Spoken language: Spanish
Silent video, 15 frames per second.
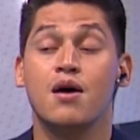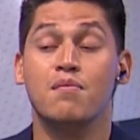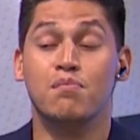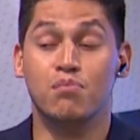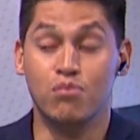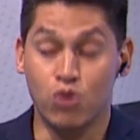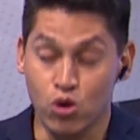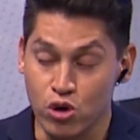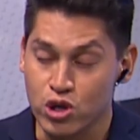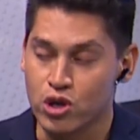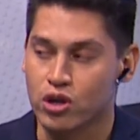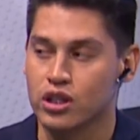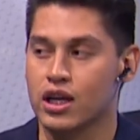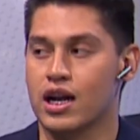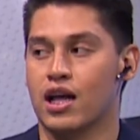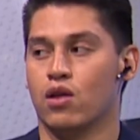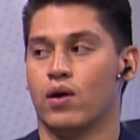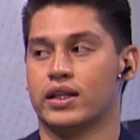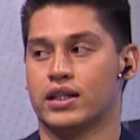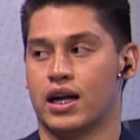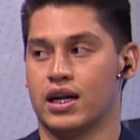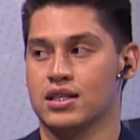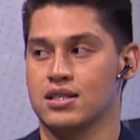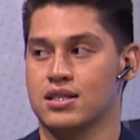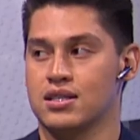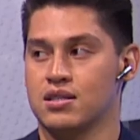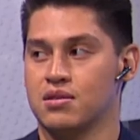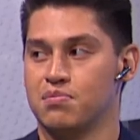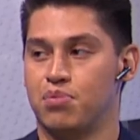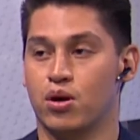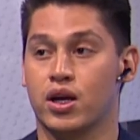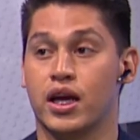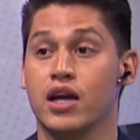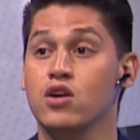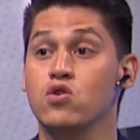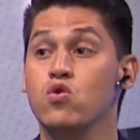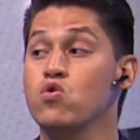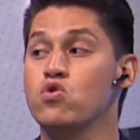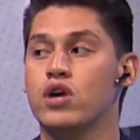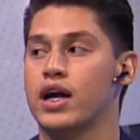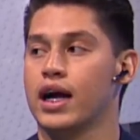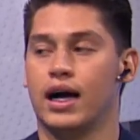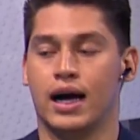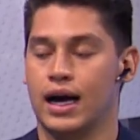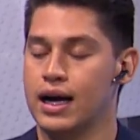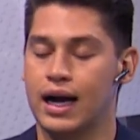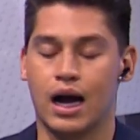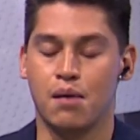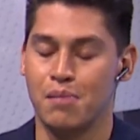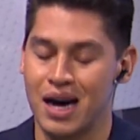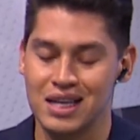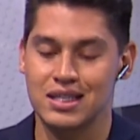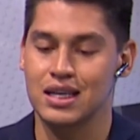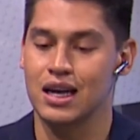muy ordenado atrás, porque nunca, jamás